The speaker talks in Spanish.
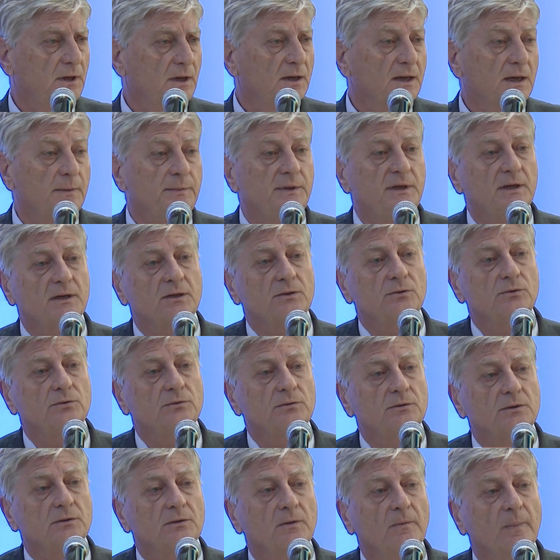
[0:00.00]
caminar
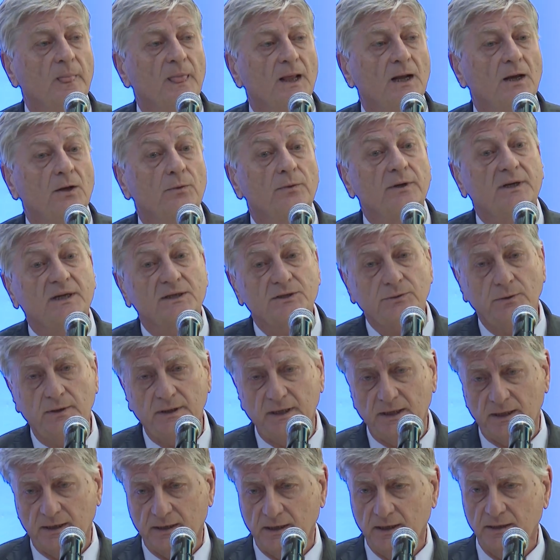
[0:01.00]
juntos. No es
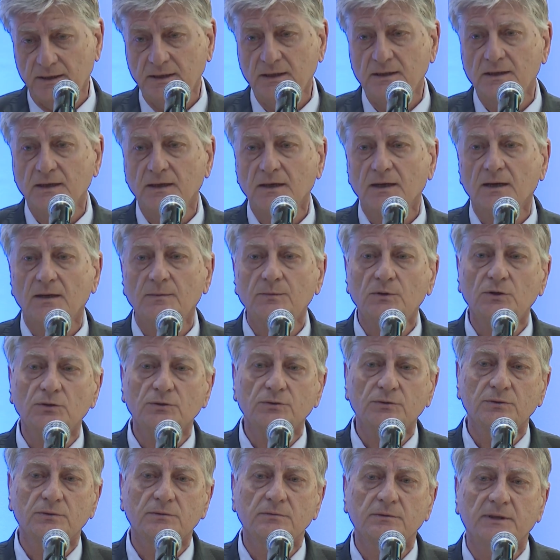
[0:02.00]
casualidad que aquí
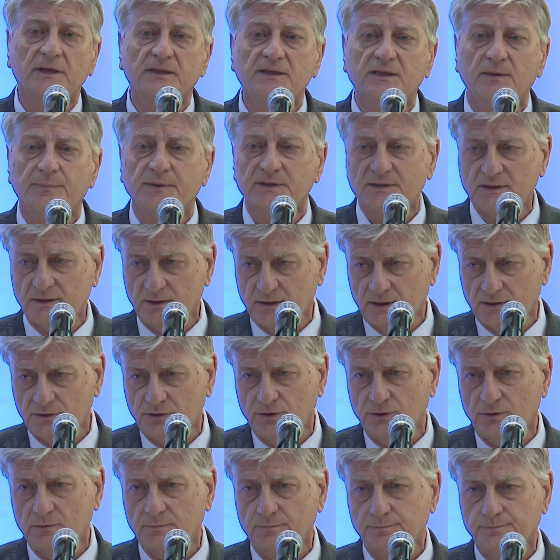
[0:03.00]
tengamos en esta
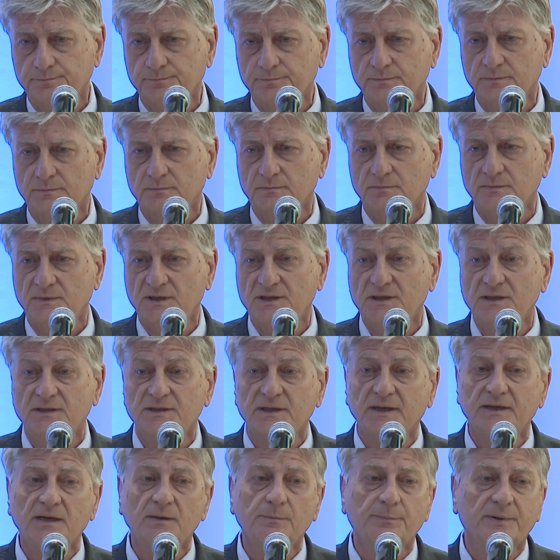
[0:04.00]
presentación
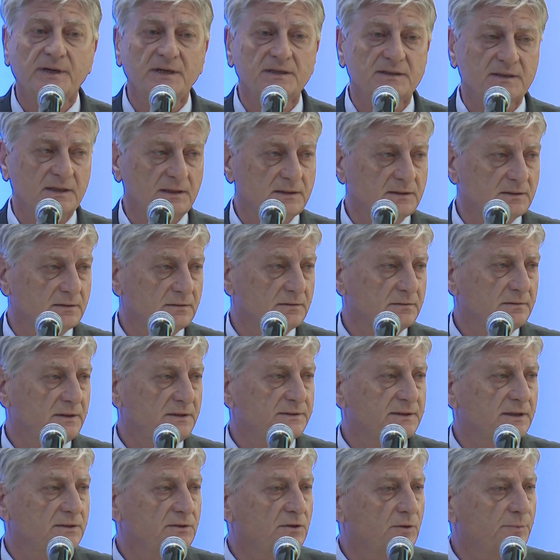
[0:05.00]
16 empresas del
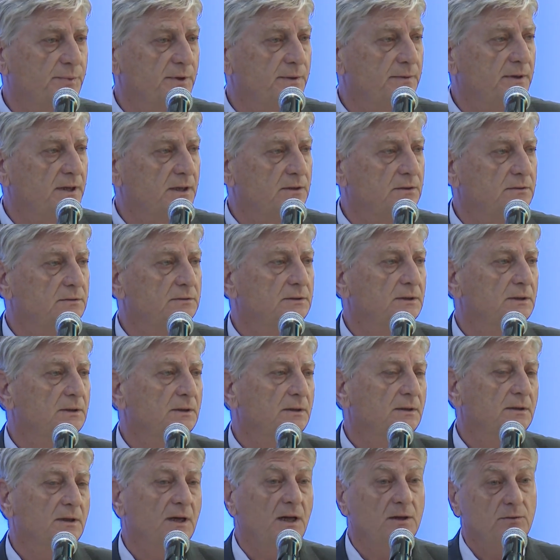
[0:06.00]
sector privado,
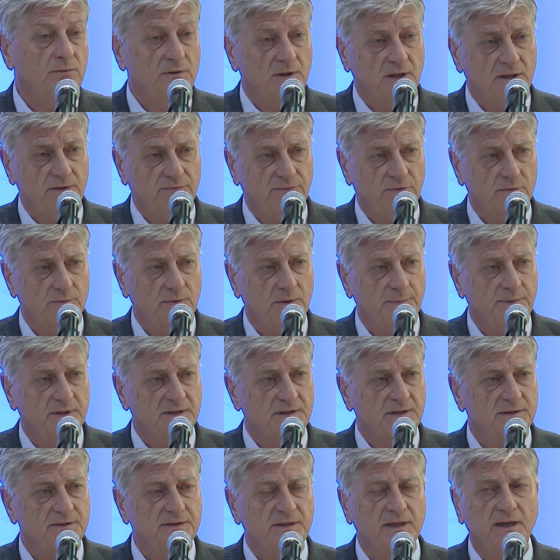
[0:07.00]
algunas en forma
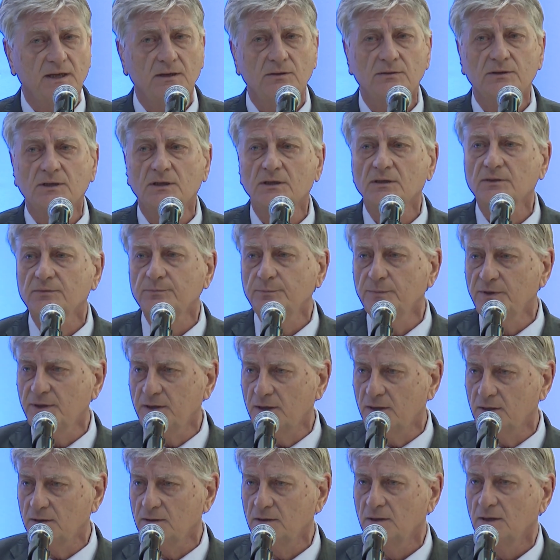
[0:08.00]
presencial, otras en,
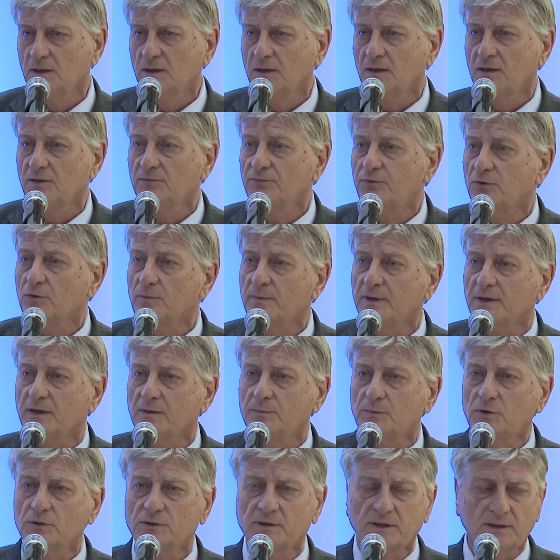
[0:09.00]
vía, en forma
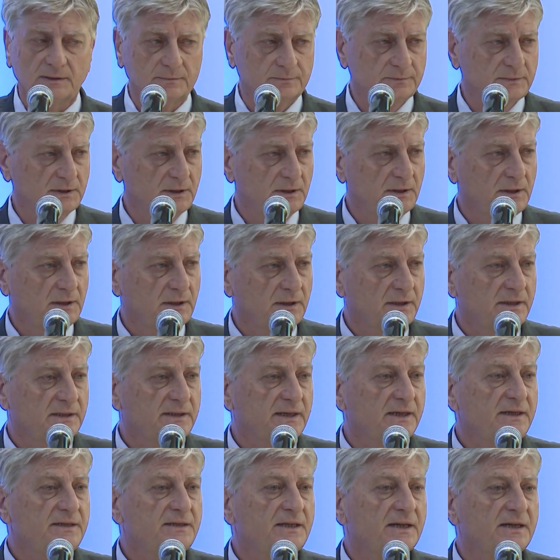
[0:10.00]
remota, que
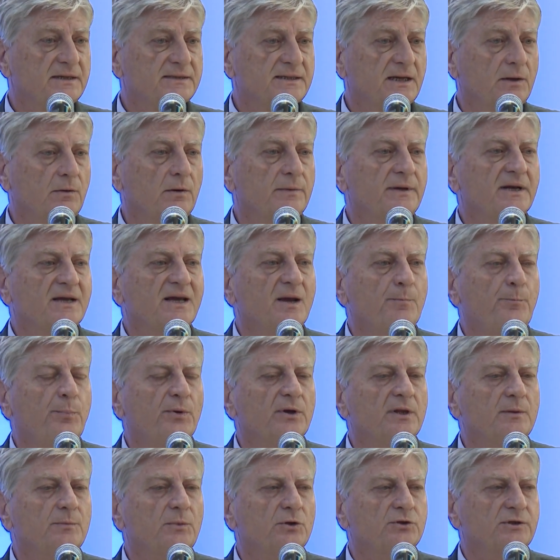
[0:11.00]
están interesados a ver qué
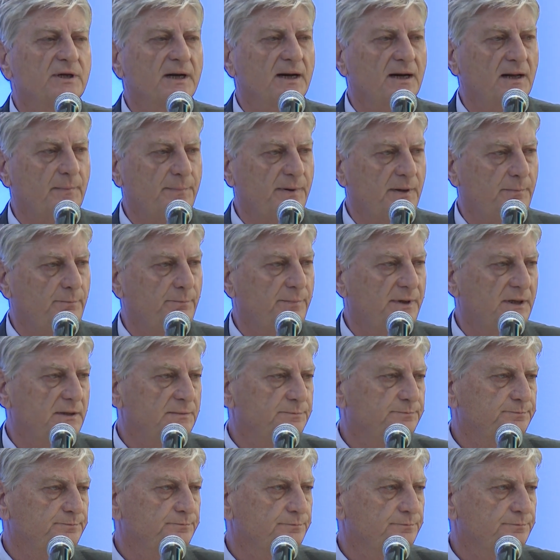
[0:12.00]
puede mostrar La Pampa.